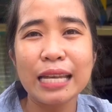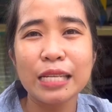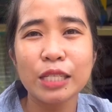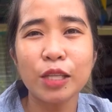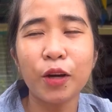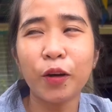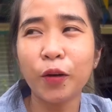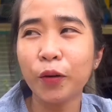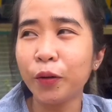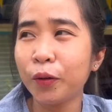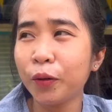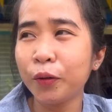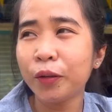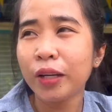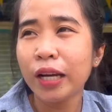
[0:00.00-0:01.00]
So,
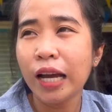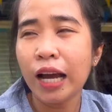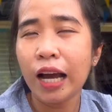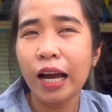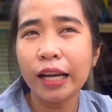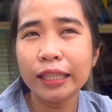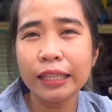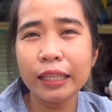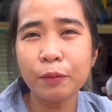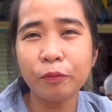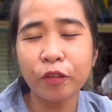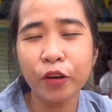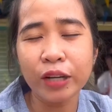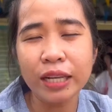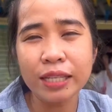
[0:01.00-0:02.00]

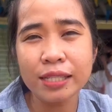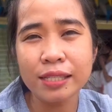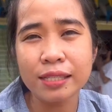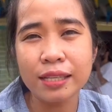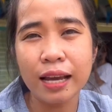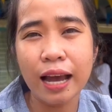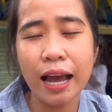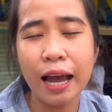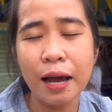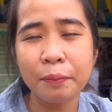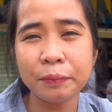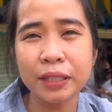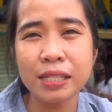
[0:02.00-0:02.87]
for this um,